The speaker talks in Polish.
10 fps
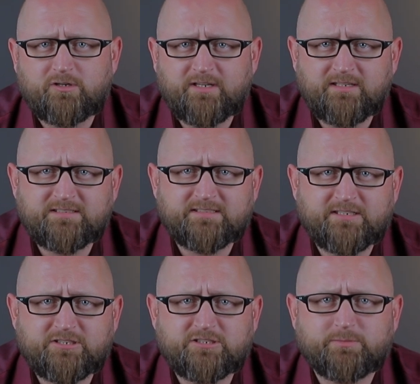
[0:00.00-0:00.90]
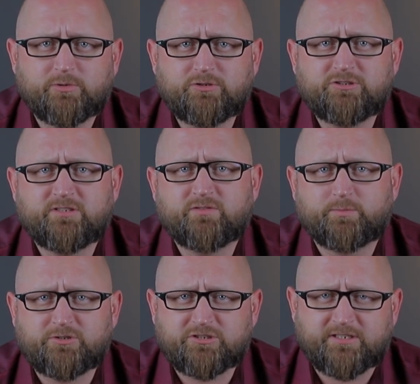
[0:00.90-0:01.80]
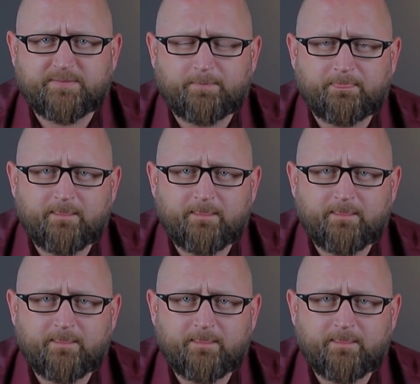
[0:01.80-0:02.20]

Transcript: link znajdziecie poniżej w opisie.